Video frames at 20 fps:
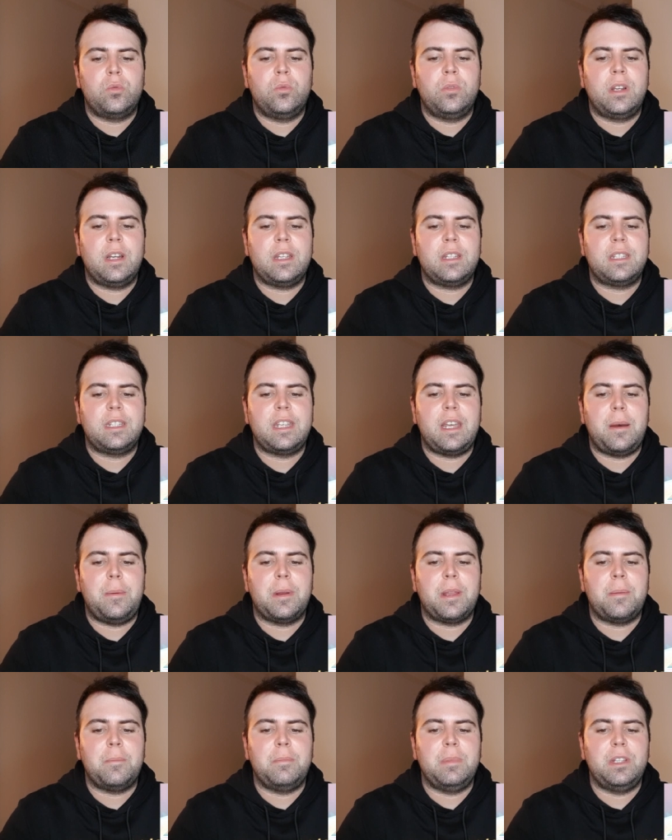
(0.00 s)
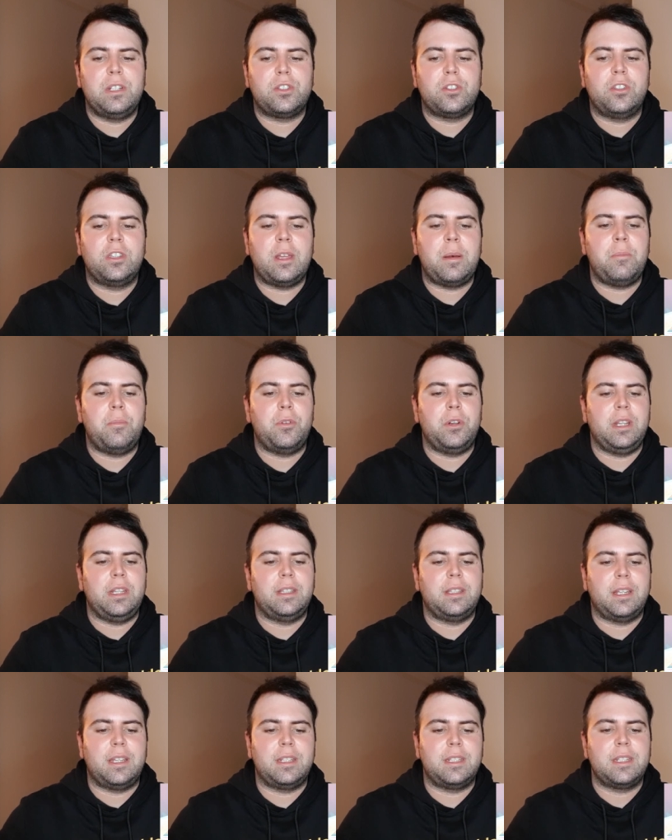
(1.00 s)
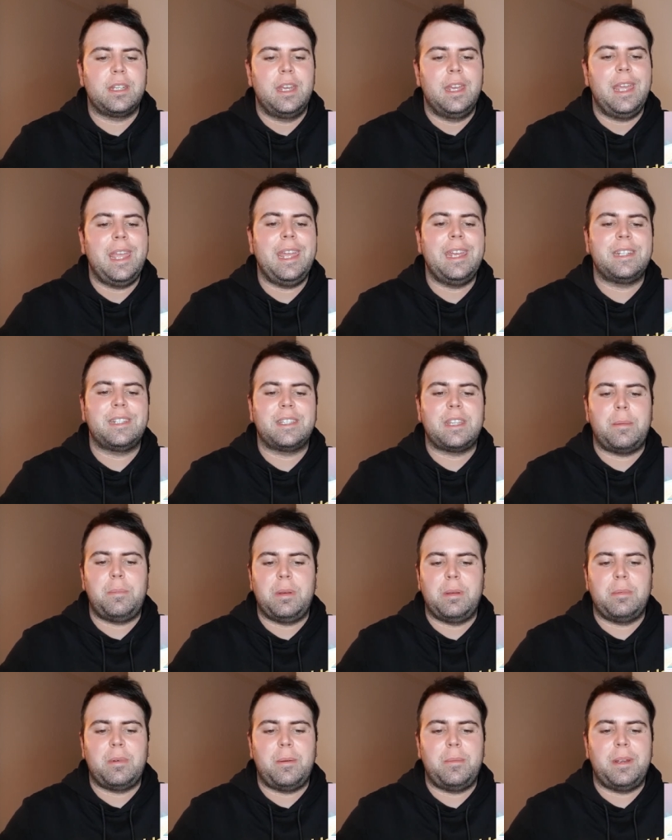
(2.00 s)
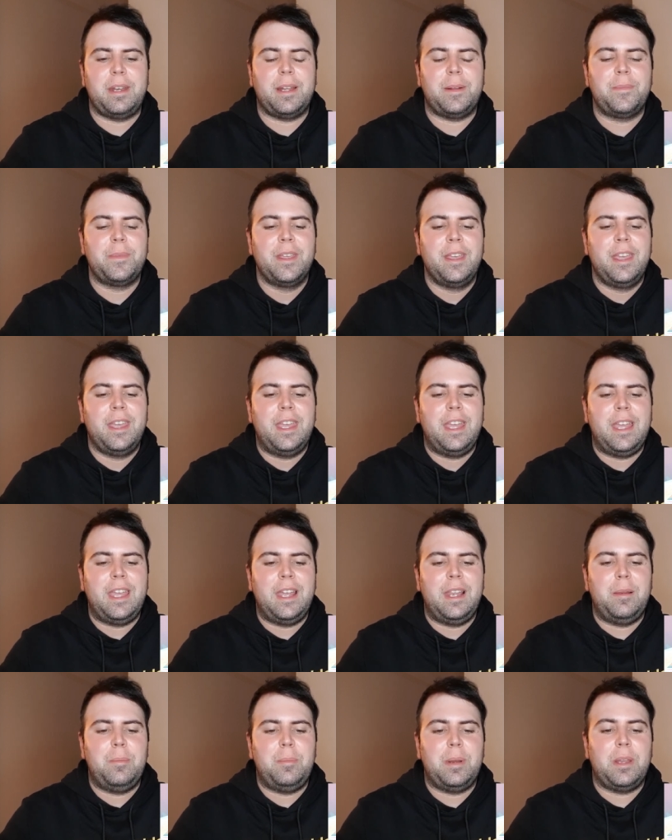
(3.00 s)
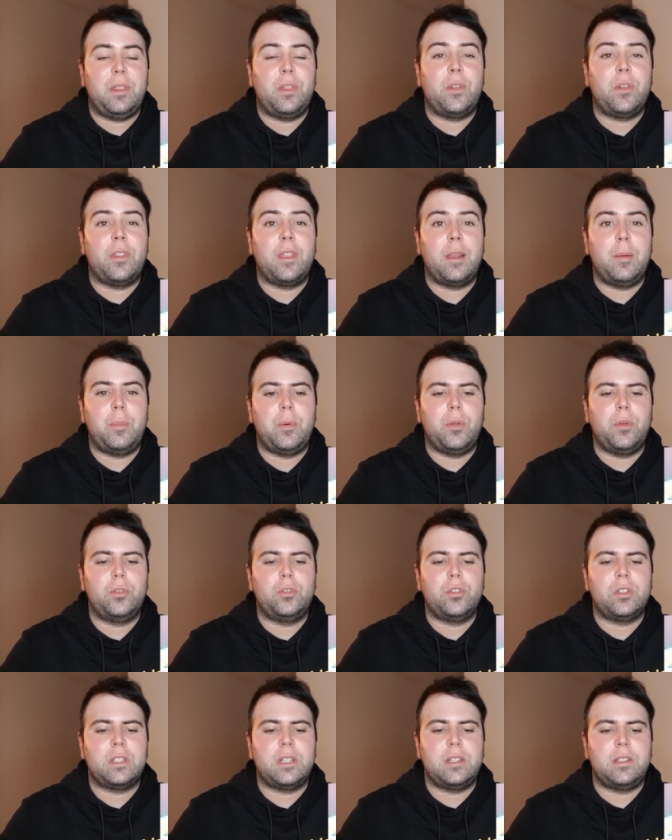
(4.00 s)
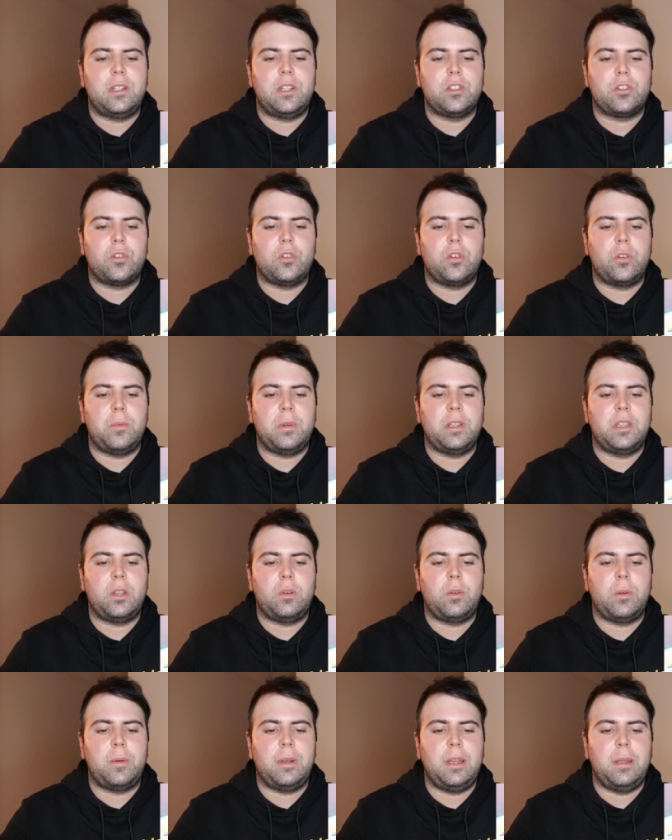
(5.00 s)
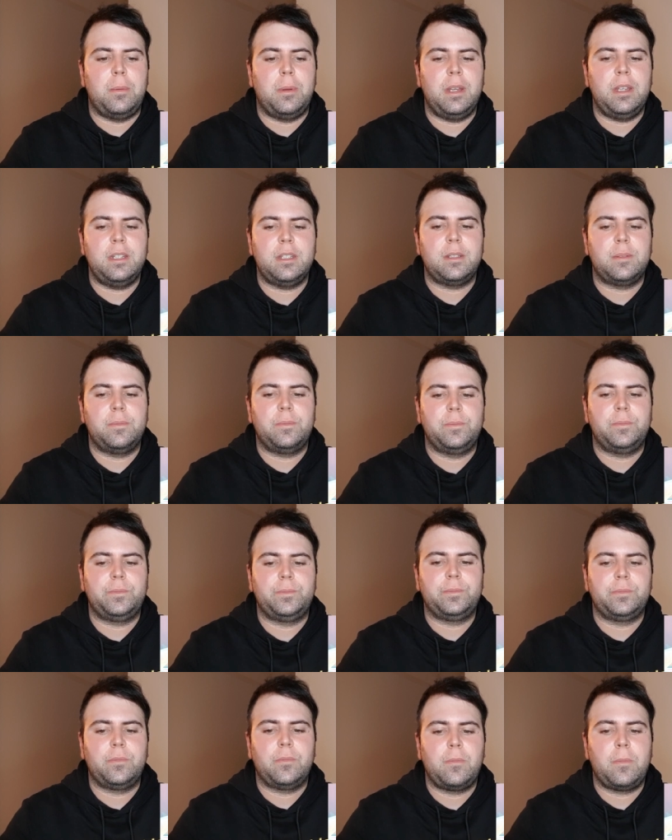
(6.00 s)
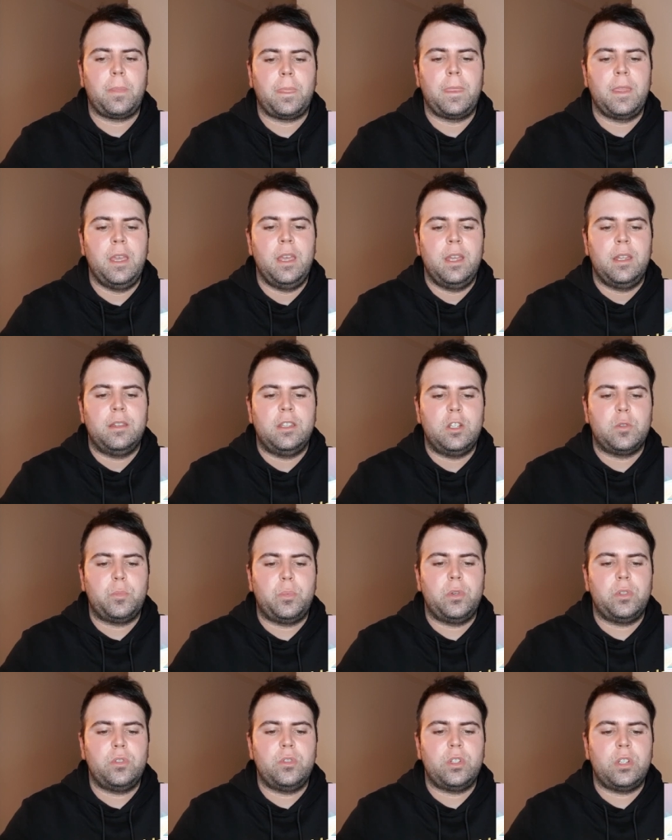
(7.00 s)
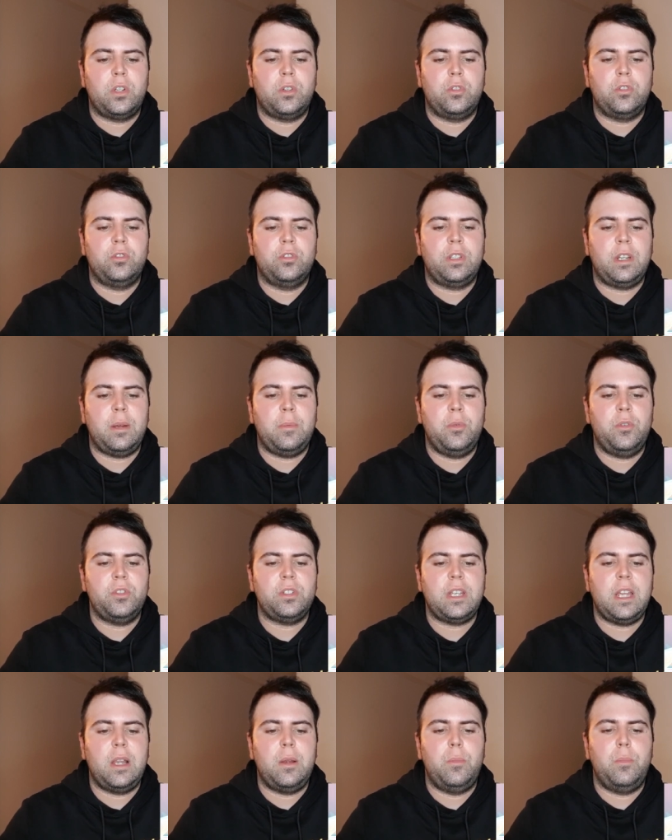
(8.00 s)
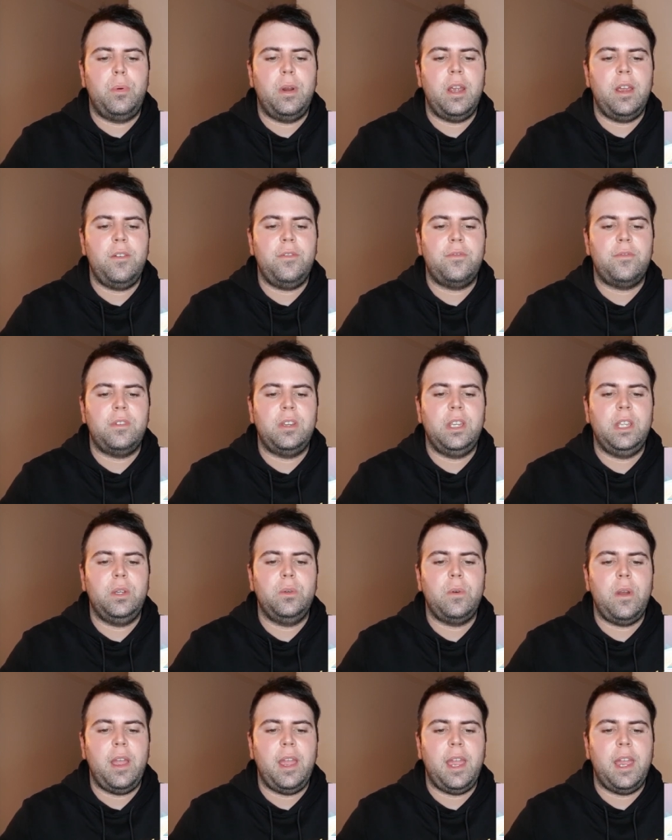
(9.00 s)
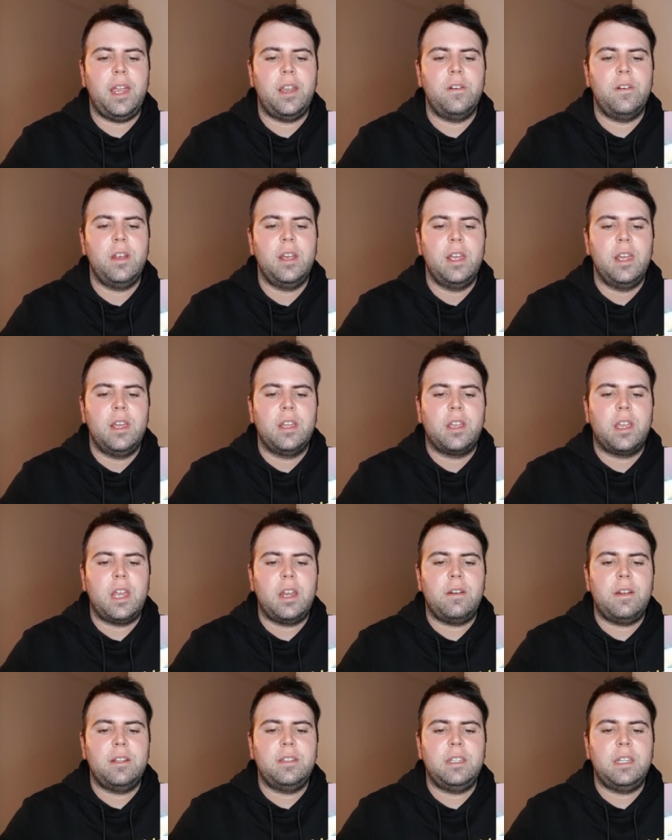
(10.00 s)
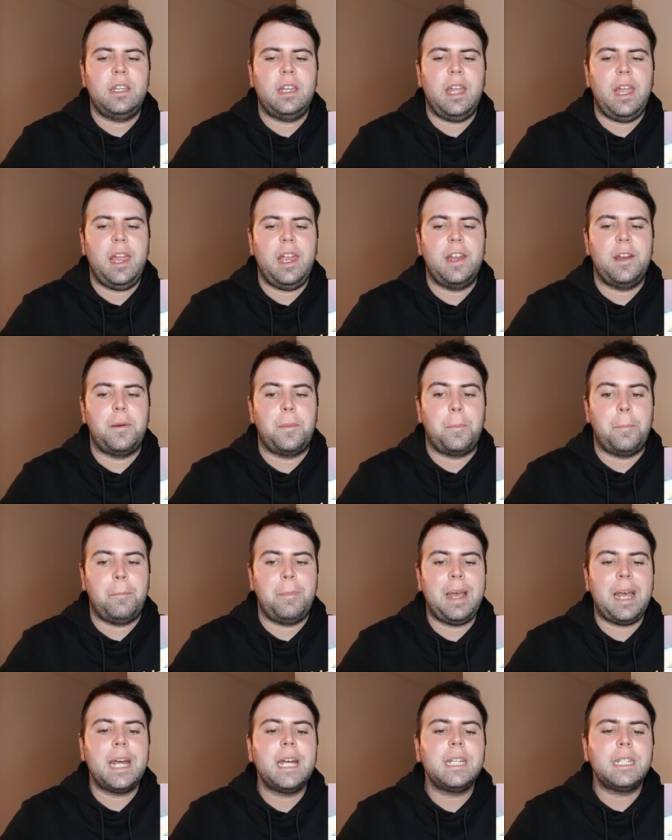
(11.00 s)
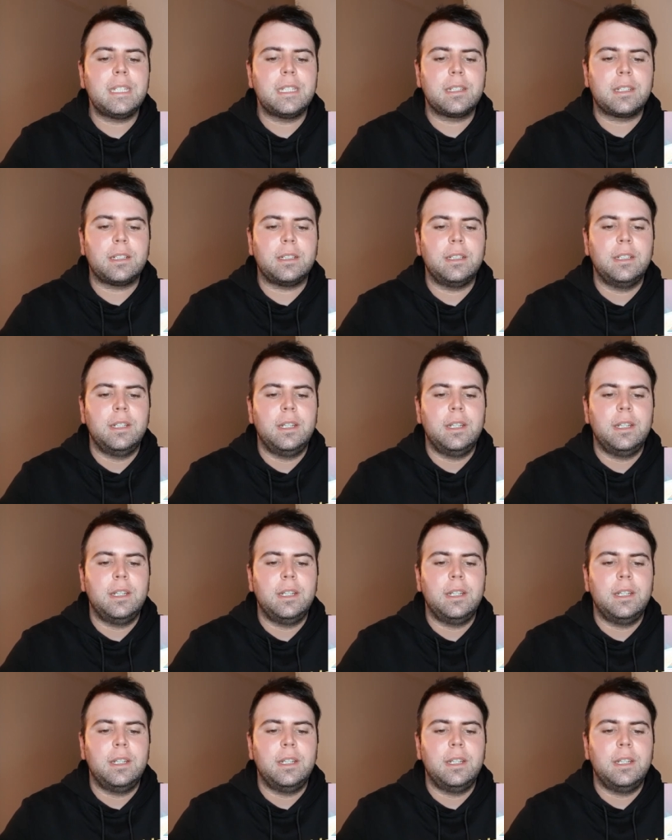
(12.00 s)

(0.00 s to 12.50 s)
nunca se habrán visto tan bonitas esta primavera. El precio del producto es de 3,99 libras. Después nos encontramos el Brave New Hair Keratin Hair Mask,